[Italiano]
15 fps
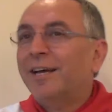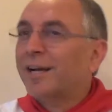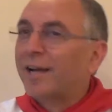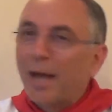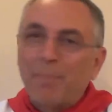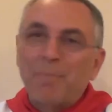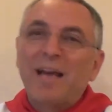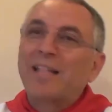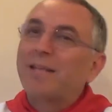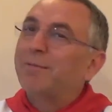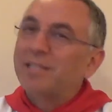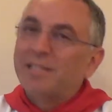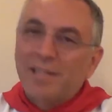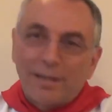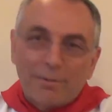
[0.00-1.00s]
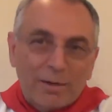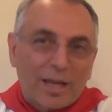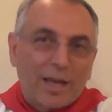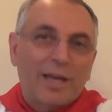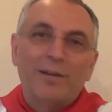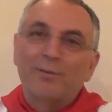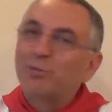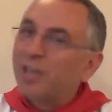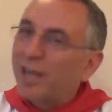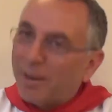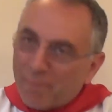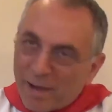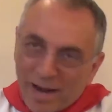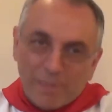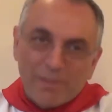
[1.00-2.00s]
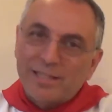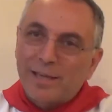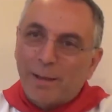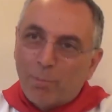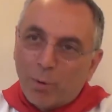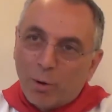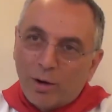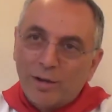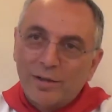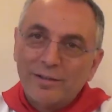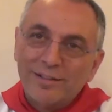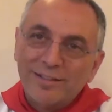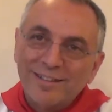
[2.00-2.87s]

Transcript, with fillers: cambiate pizzeria perché non sarà mai una pizza buona.